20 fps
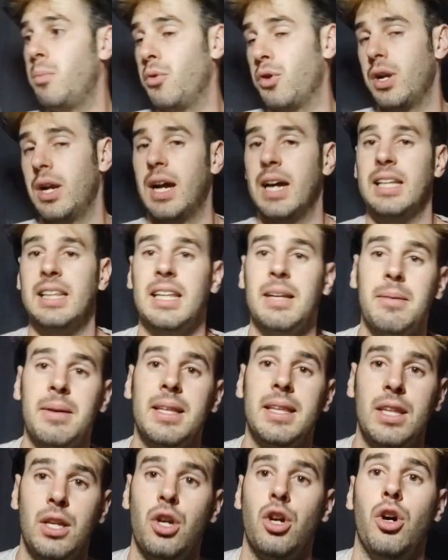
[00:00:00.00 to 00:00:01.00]
pues la gente
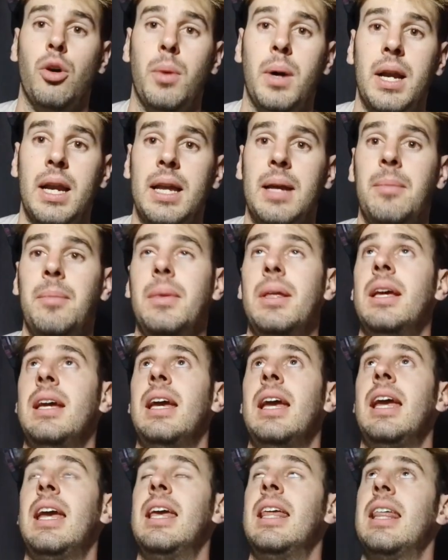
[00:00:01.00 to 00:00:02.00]
vendió, ¿vale?
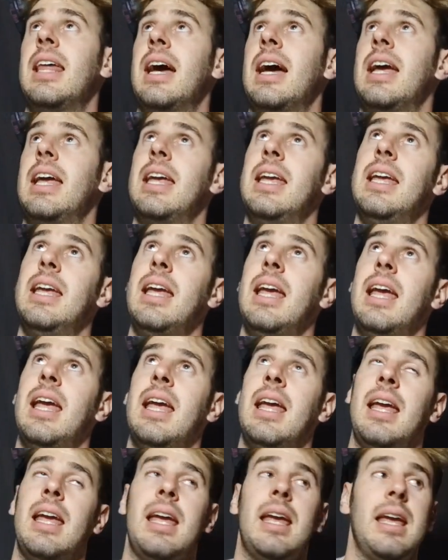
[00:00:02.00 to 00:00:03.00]
Y de ahí
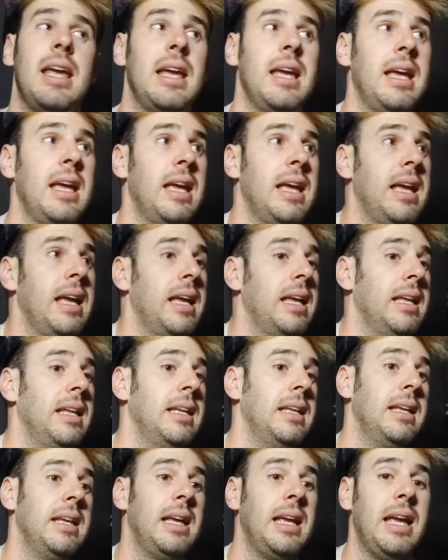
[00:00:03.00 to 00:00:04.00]
eh,
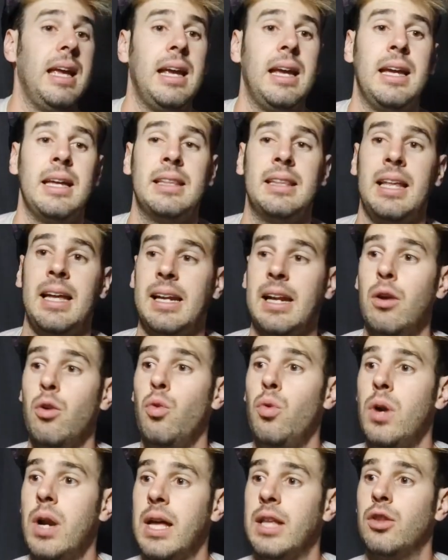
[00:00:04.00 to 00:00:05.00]
que Terra
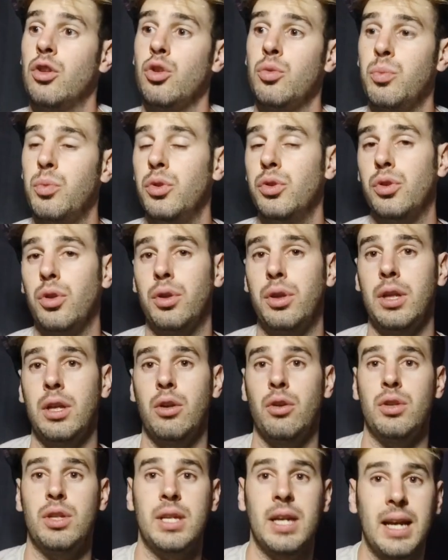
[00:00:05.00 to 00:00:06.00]
Luna
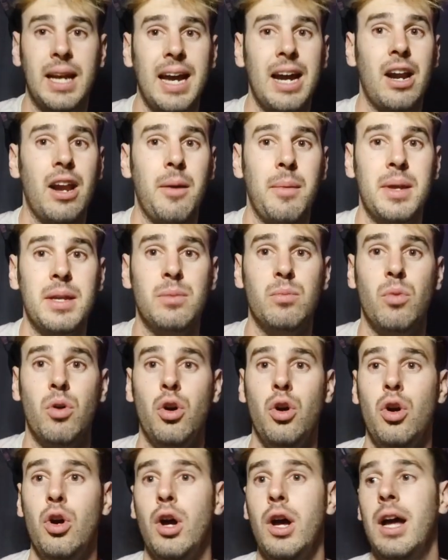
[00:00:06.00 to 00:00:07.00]
2.0 llegue ahora
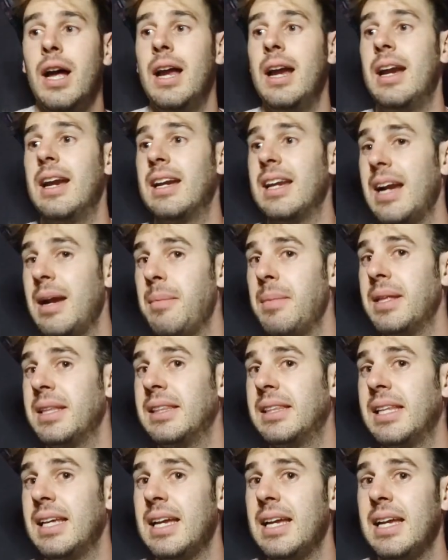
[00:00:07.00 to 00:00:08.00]
mismo,
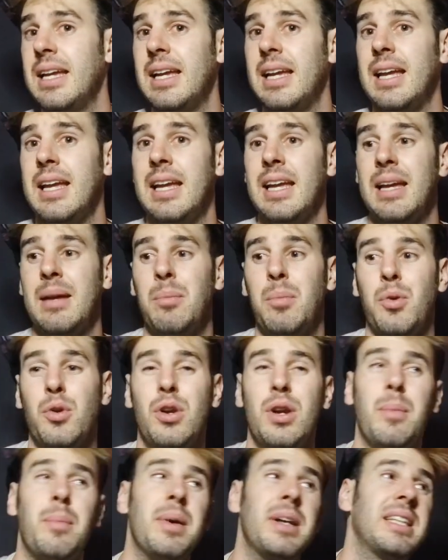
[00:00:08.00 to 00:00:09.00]
realmente eh,
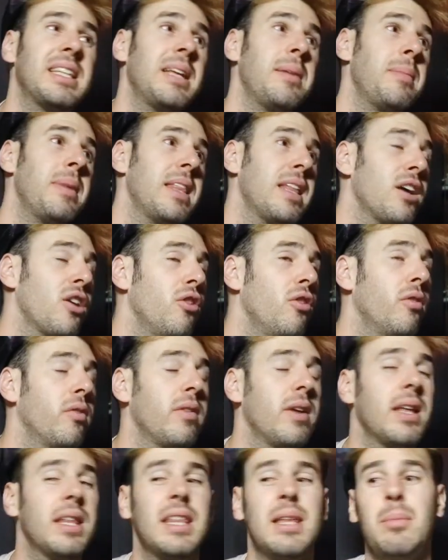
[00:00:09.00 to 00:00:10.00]
por una parte me da
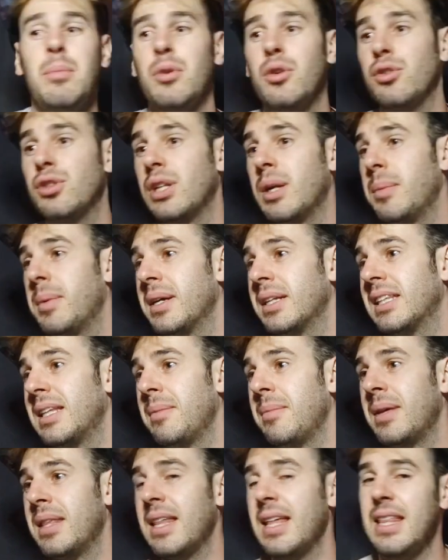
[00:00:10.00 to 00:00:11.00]
confianza y por otra
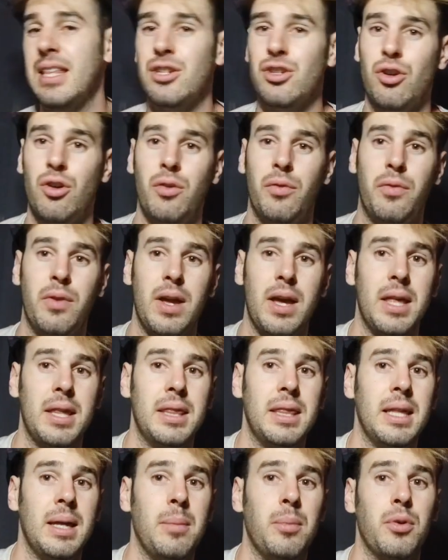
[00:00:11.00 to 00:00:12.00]
parte me da
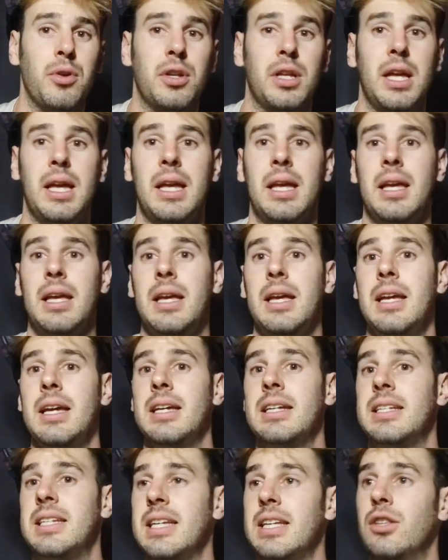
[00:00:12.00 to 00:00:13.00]
desconfianza, porque
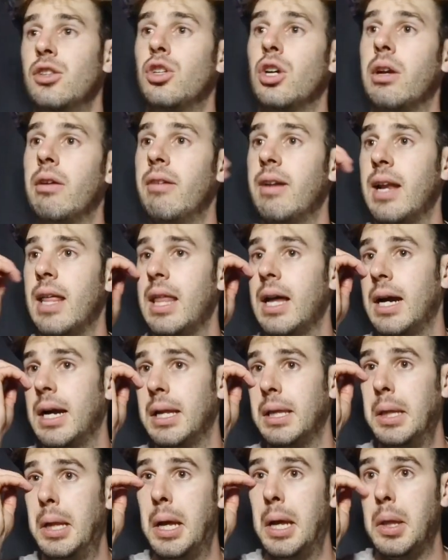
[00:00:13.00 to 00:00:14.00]
siento que van a
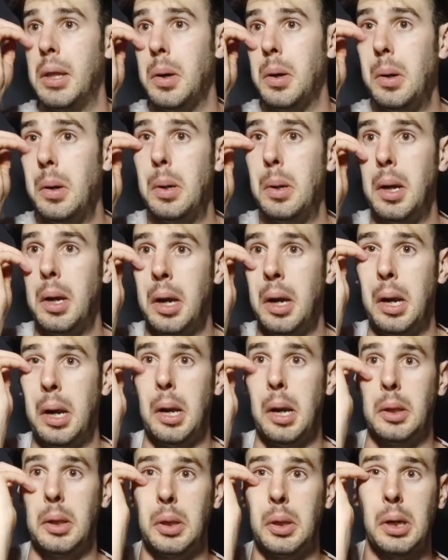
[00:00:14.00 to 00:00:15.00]
dejar de lado
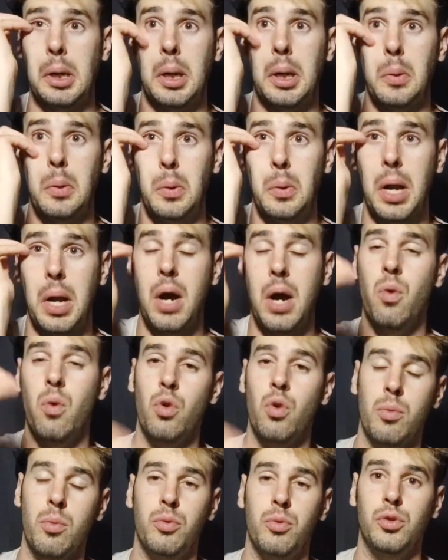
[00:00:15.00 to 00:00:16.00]
eh, Terra Luna
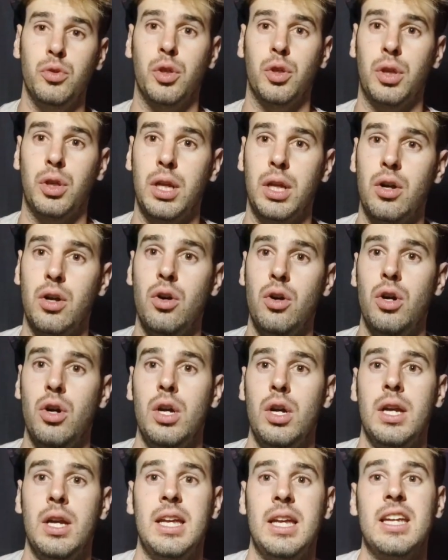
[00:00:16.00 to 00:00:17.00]
1.0
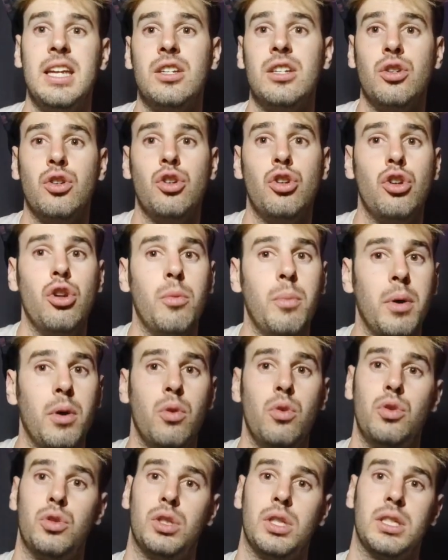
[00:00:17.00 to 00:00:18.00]
y eso no
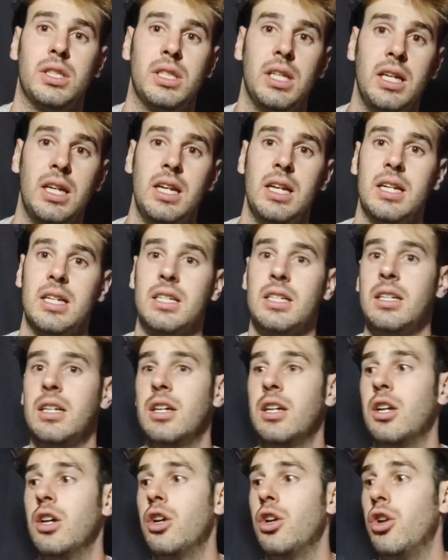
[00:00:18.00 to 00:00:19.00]
me gusta, Stylers.
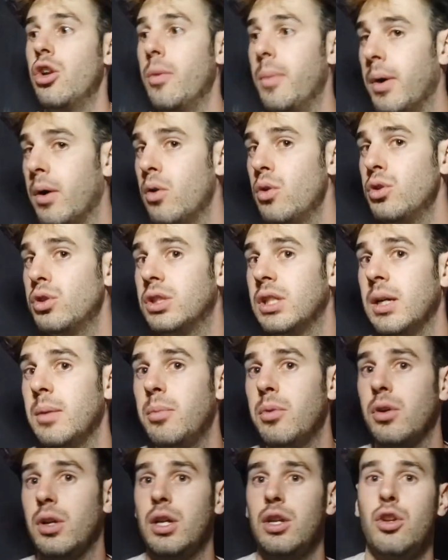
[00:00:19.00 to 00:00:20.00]
No me
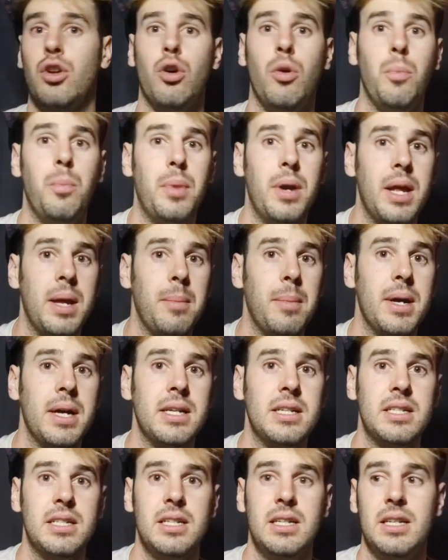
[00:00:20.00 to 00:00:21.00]
gusta porque yo compré
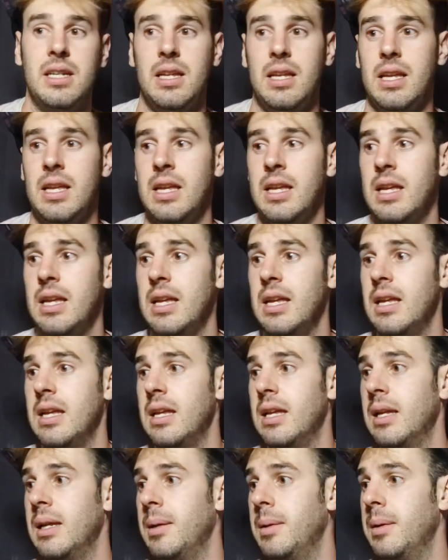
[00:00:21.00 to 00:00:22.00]
más
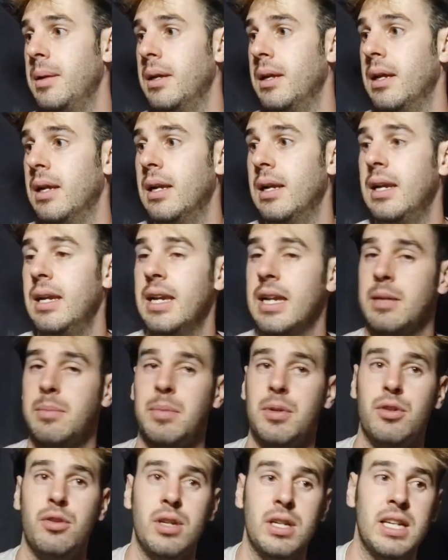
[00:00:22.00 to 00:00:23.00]
y
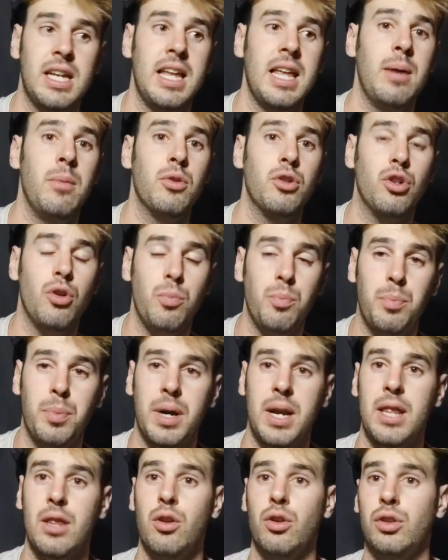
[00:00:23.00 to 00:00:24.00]
las personas que hayamos
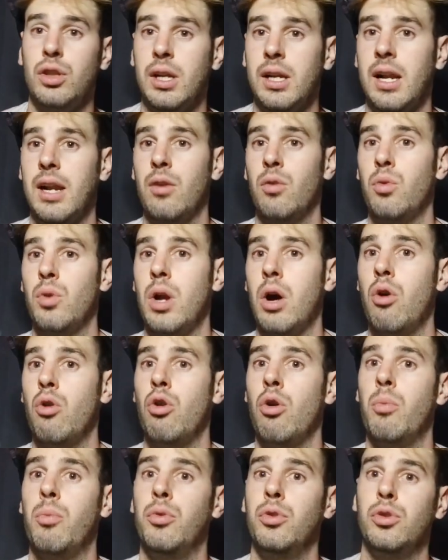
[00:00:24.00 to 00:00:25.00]
comprado Terra Luna
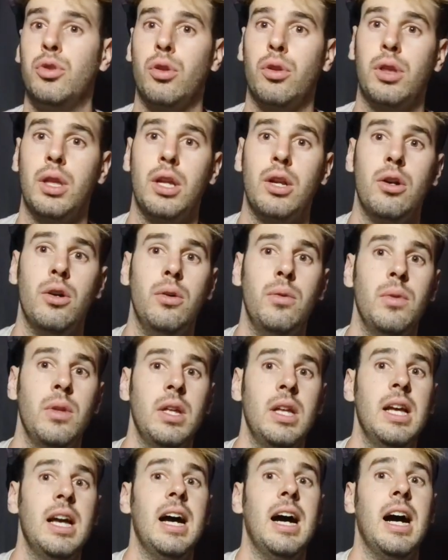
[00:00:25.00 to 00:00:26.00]
1.0
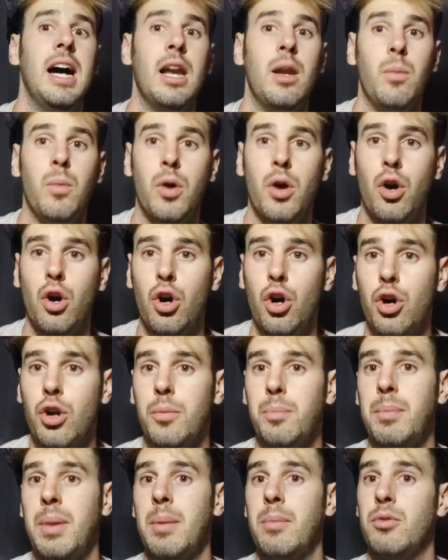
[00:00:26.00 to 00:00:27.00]
a lo
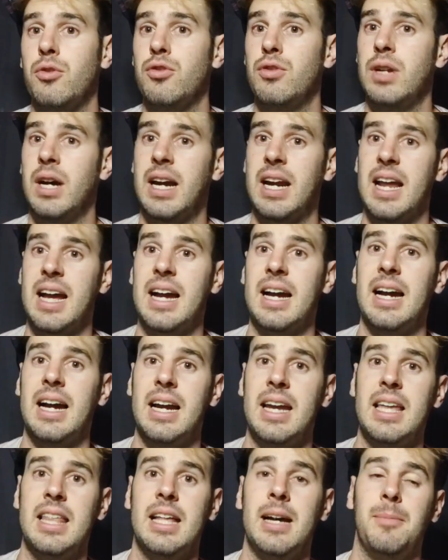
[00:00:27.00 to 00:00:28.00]
mejor vemos una gran
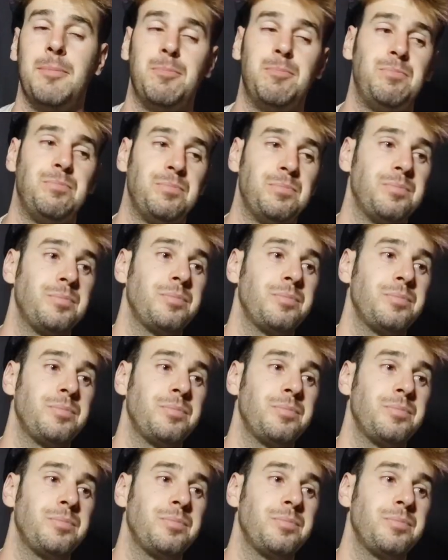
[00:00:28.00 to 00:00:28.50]
caída